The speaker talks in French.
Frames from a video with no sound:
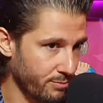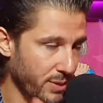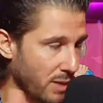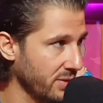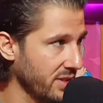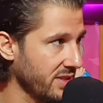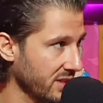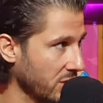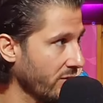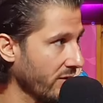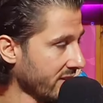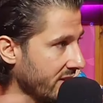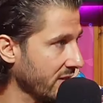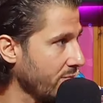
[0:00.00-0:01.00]
Parmi ces
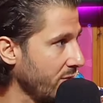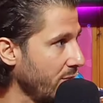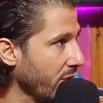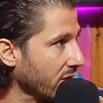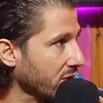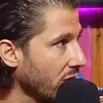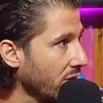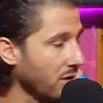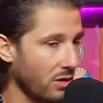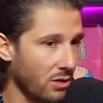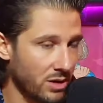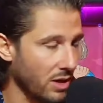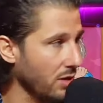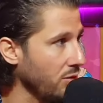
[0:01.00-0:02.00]
127 000 personnes,
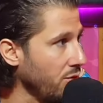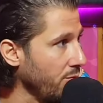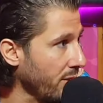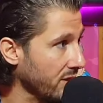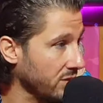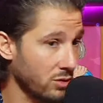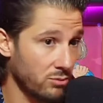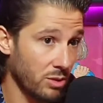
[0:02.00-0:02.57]
on a une personne,